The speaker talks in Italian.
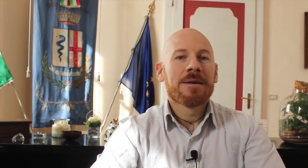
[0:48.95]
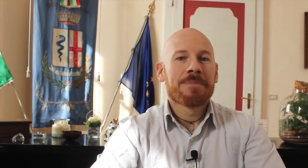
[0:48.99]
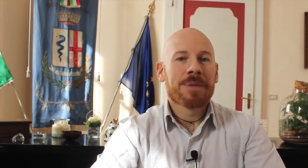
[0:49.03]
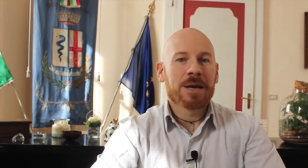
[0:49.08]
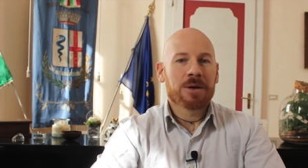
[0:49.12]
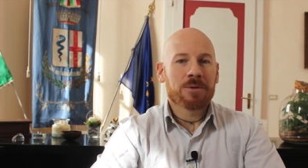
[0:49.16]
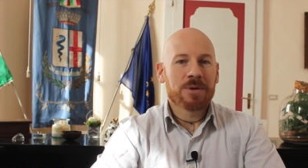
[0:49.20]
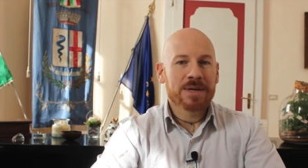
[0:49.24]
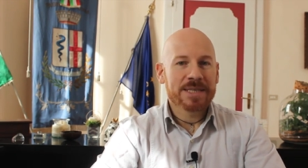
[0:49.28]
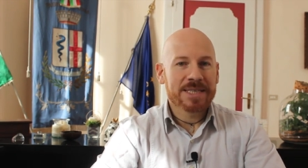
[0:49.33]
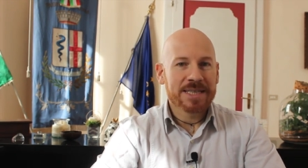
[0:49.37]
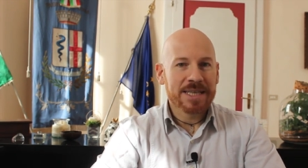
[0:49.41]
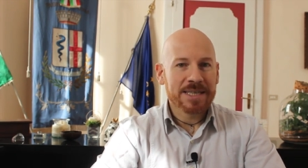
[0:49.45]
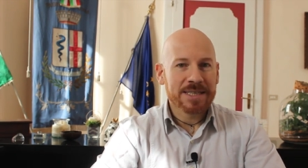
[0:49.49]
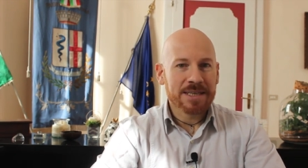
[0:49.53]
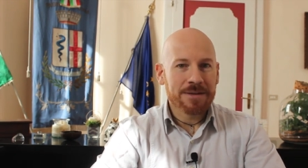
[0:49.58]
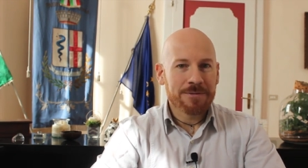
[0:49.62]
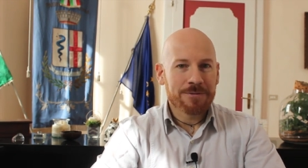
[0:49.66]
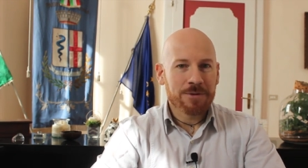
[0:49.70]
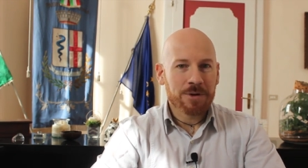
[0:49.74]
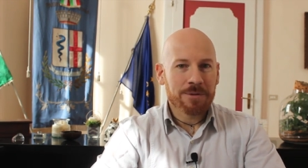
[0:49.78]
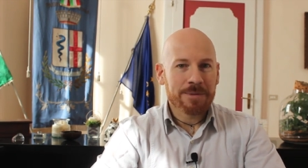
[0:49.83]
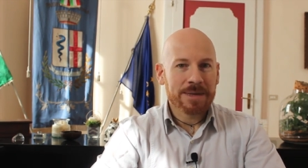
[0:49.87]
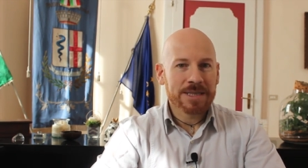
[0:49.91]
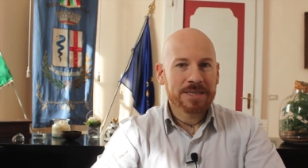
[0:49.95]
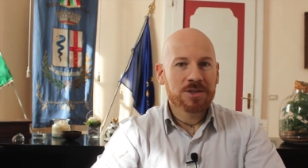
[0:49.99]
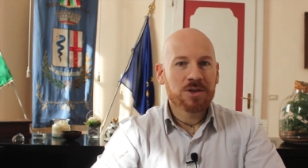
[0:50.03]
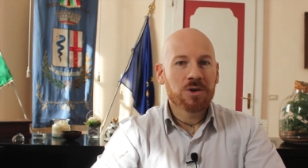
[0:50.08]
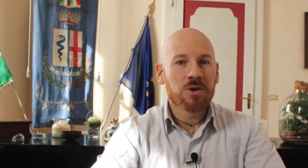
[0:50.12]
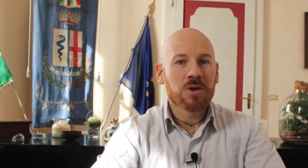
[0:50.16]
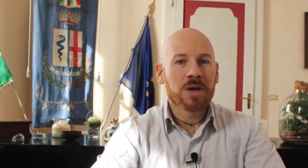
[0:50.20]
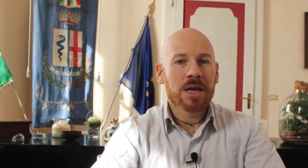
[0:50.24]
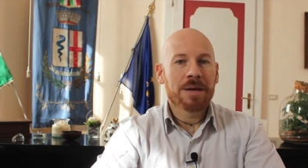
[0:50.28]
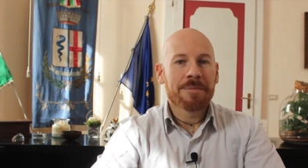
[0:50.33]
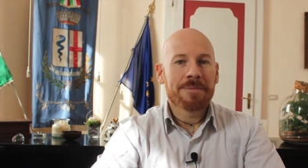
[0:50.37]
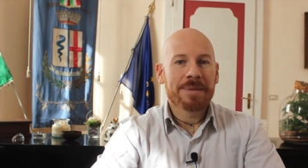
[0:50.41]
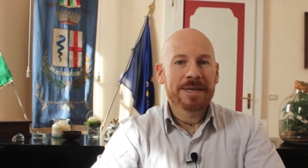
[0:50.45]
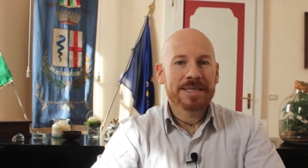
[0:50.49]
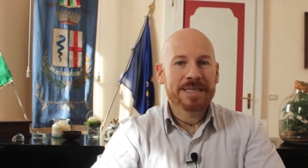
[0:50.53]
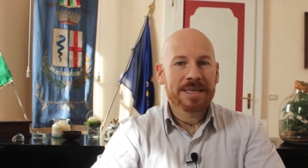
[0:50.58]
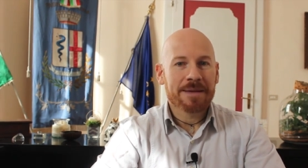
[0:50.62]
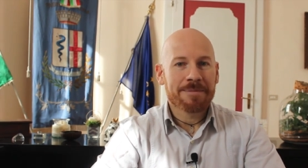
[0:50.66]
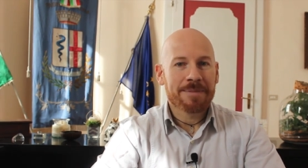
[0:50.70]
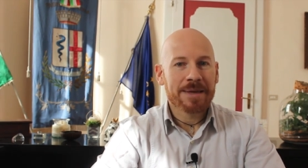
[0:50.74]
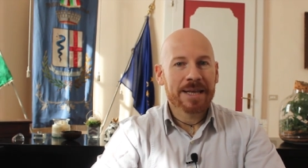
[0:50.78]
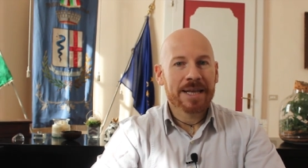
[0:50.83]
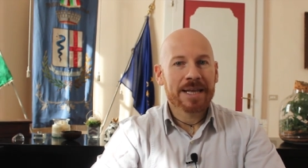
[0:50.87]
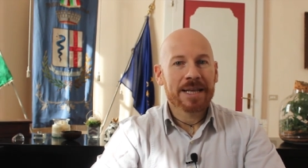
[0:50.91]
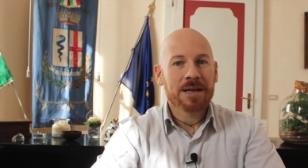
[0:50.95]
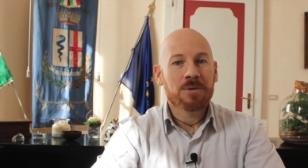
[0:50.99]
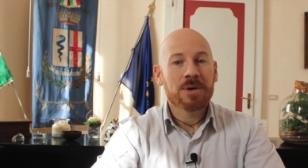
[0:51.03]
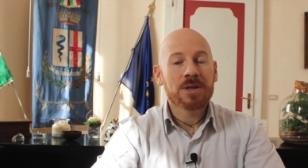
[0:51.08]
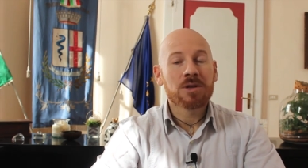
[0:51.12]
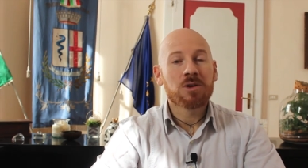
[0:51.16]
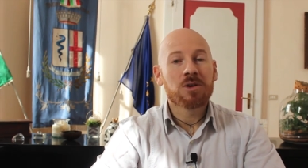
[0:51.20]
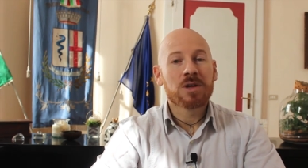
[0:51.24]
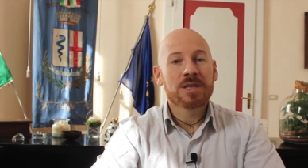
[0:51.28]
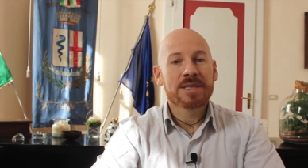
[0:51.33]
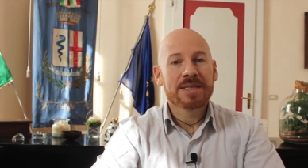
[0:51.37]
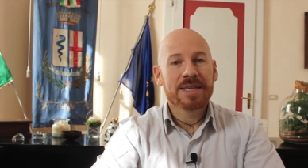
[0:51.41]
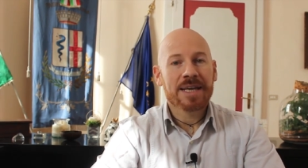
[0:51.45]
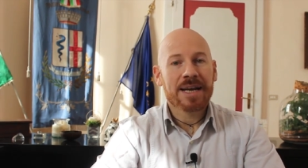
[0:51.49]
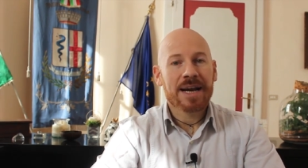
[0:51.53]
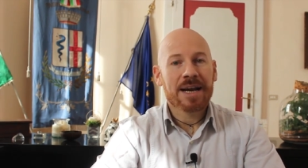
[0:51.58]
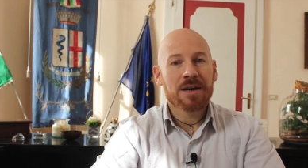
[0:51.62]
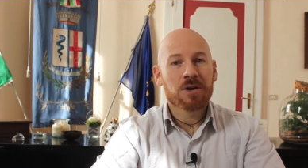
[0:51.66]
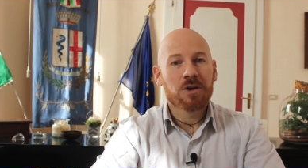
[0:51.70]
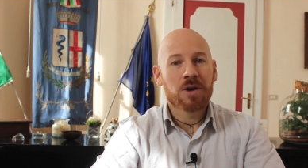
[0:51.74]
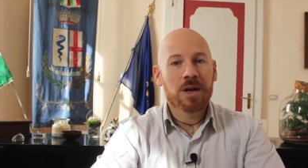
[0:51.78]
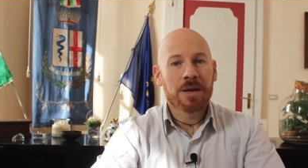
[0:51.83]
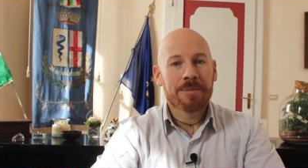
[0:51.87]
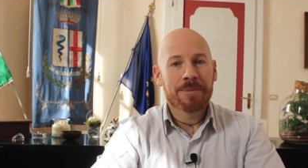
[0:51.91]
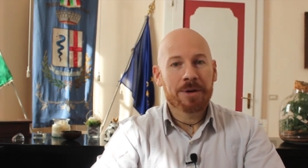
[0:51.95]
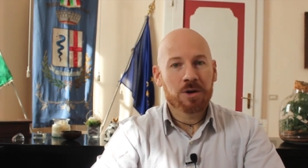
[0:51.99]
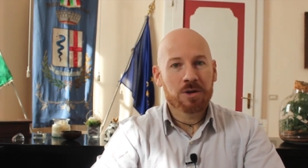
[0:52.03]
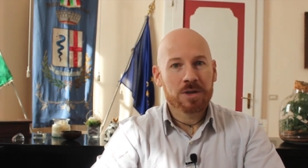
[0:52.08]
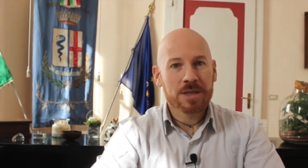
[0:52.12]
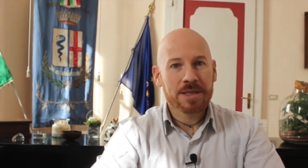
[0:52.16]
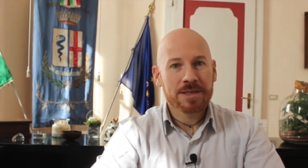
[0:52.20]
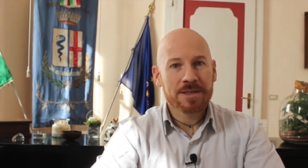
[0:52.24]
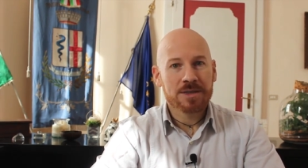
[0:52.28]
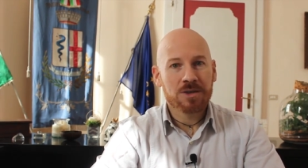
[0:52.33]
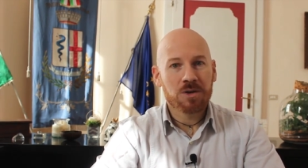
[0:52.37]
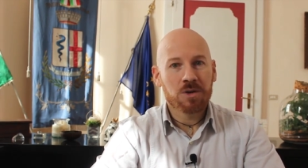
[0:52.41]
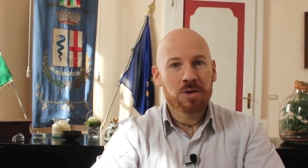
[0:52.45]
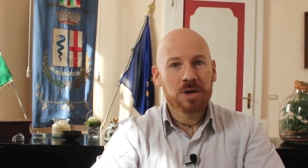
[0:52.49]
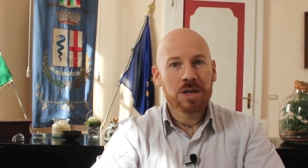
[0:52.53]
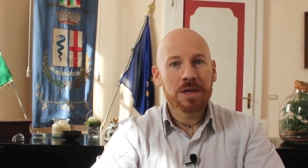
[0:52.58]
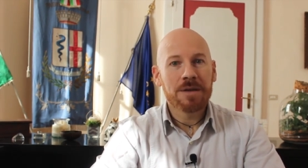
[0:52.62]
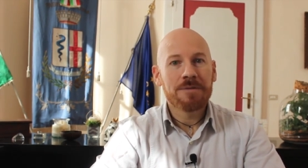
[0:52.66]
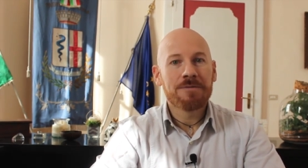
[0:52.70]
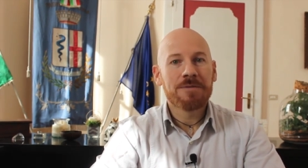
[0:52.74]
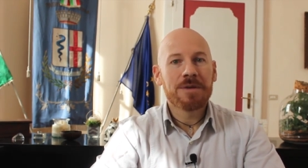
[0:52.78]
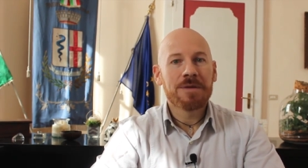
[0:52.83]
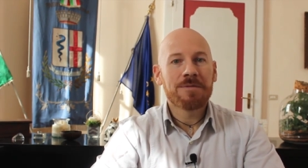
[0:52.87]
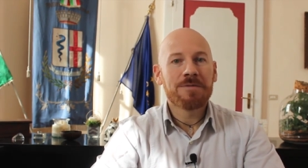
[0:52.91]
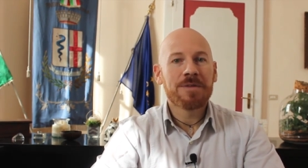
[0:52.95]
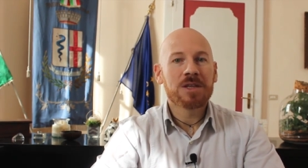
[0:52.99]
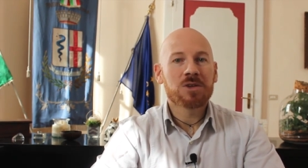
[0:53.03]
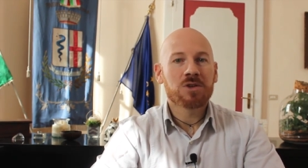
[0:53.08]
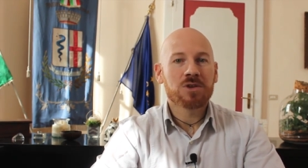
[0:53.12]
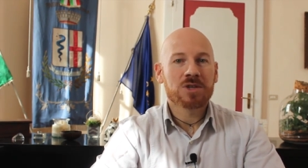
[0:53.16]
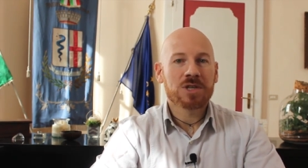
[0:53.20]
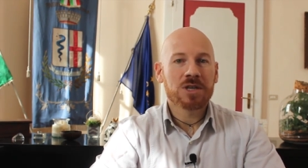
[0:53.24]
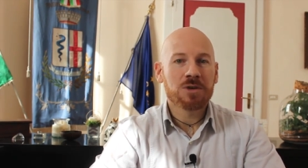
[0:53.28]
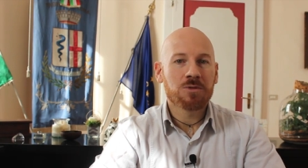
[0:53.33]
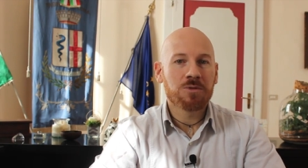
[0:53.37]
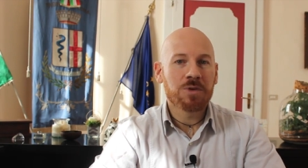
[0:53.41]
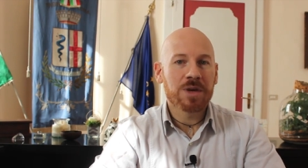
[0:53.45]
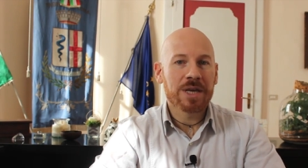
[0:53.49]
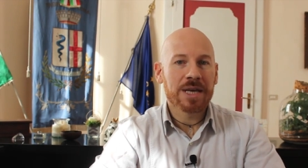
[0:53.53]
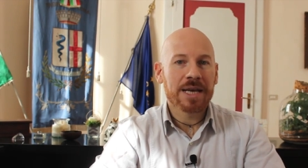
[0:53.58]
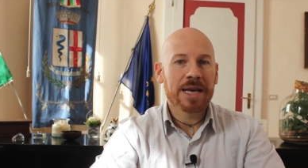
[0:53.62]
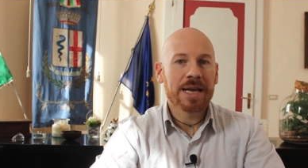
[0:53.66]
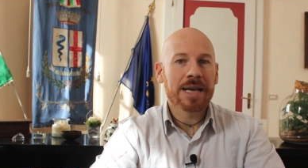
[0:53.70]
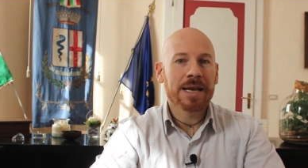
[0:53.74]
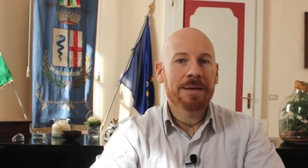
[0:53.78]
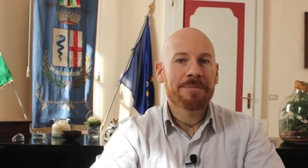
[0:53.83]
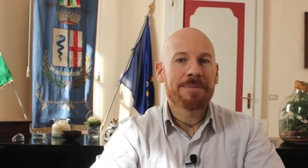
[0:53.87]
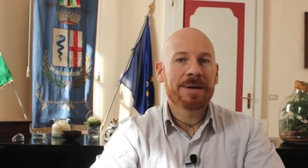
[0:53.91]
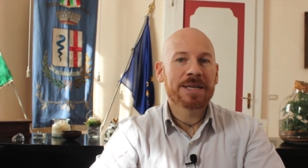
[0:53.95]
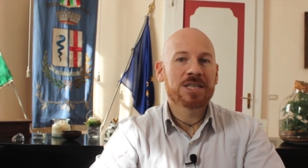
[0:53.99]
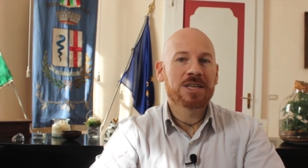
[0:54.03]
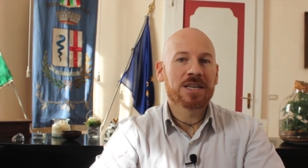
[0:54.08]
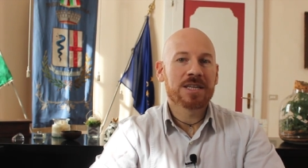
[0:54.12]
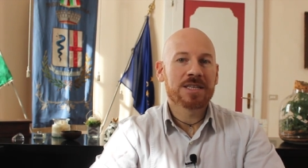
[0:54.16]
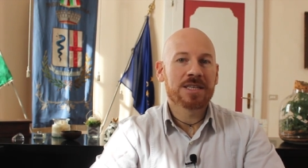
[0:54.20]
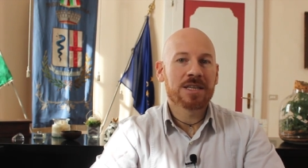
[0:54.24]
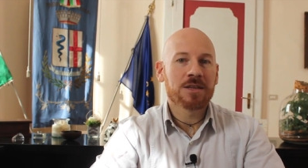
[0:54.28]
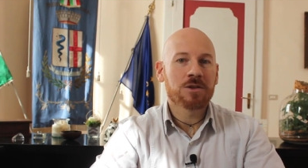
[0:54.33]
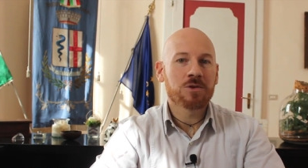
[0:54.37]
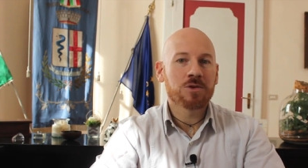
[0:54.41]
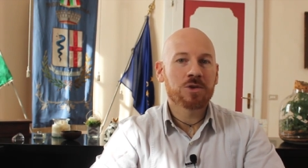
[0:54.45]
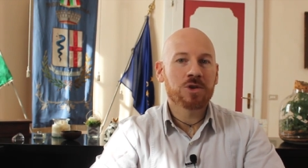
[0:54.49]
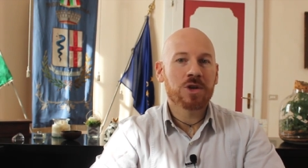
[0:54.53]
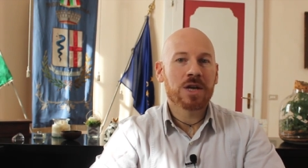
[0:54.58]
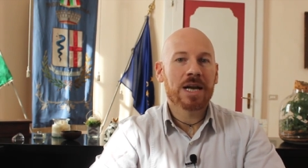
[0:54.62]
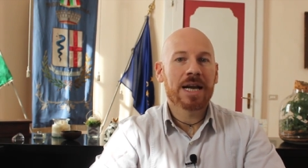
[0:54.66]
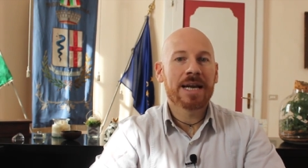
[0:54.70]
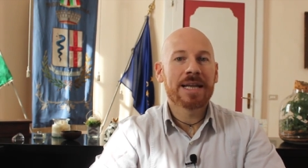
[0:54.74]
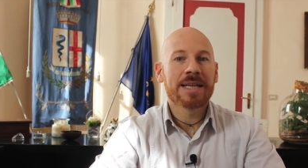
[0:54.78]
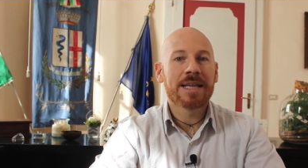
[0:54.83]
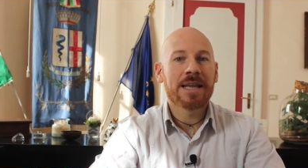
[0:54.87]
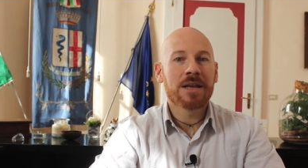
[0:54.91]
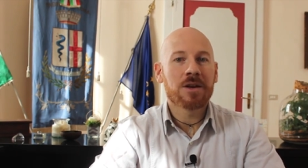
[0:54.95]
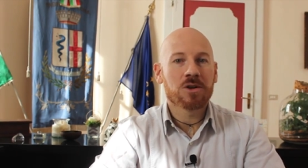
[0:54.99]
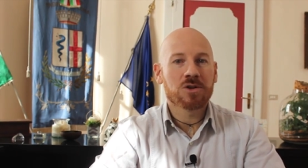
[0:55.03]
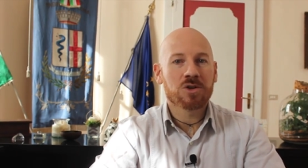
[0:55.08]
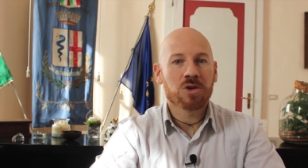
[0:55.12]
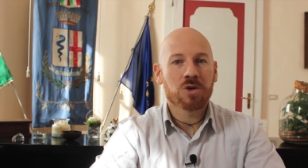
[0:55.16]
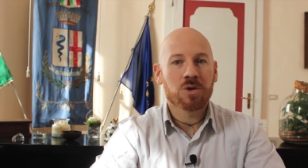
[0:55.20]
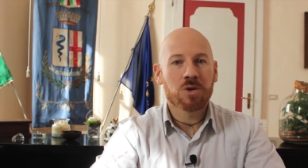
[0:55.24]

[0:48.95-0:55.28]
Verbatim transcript: Per qualsiasi informazione e per sapere da quando inizieranno le prenotazioni, mi invito a seguire la pagina istituzionale del nostro